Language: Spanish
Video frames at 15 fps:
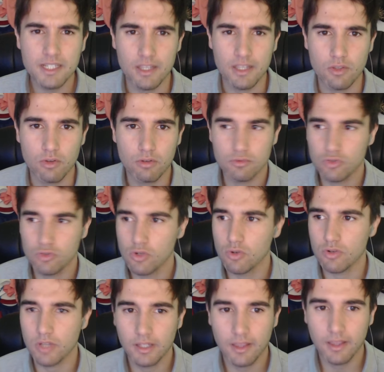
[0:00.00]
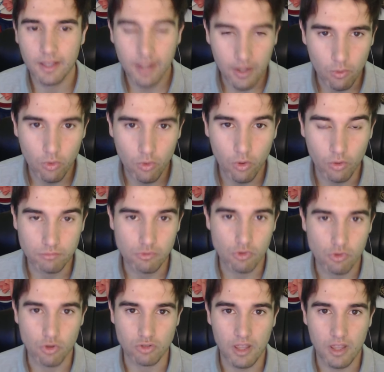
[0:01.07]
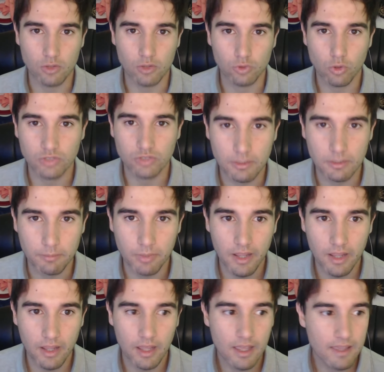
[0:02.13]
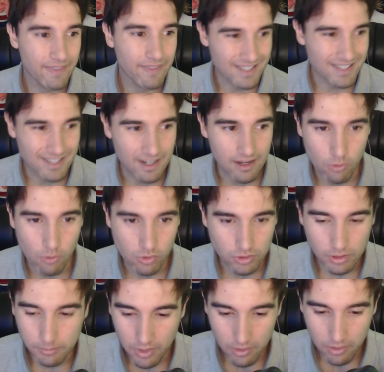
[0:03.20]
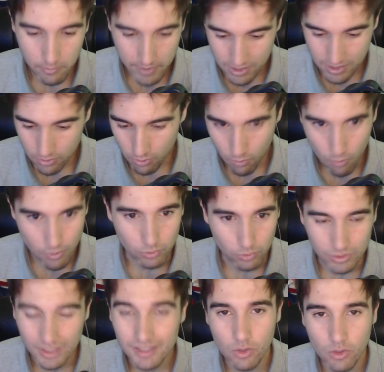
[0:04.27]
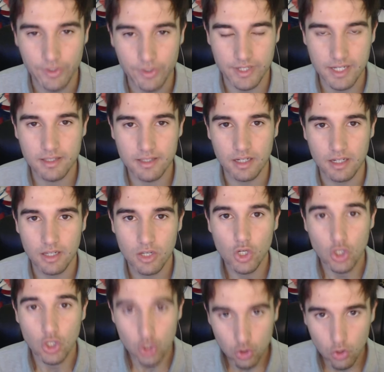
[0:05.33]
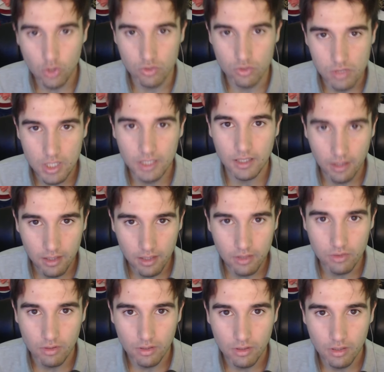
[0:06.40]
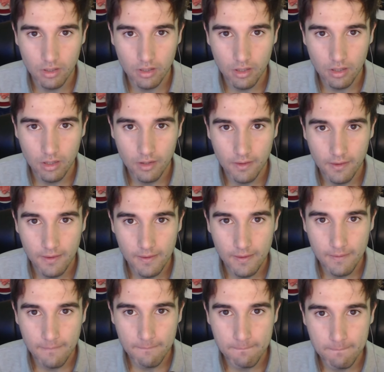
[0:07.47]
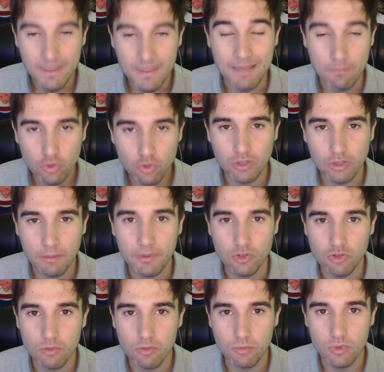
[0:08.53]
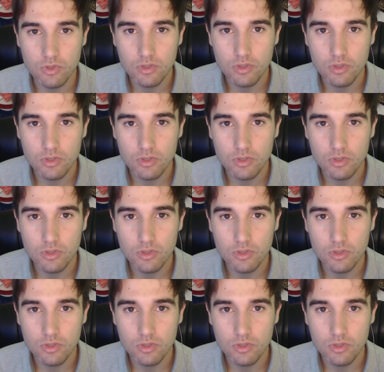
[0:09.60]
yo soy consciente de que Araujo nos ha dado todo esta temporada, de que sin Araujo esta temporada hubiera sido un auténtico desastre. Soy consciente de ello. Y muchos también lo somos.